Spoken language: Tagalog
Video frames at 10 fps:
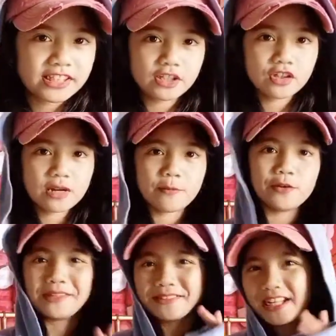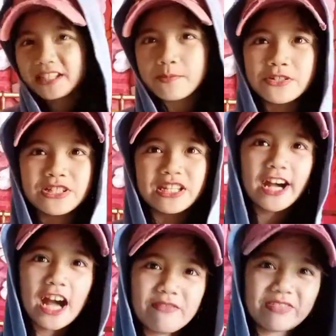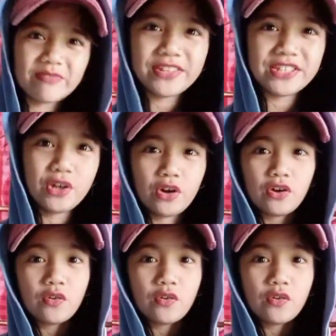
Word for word: dito na po, nagtatapos ang aming video.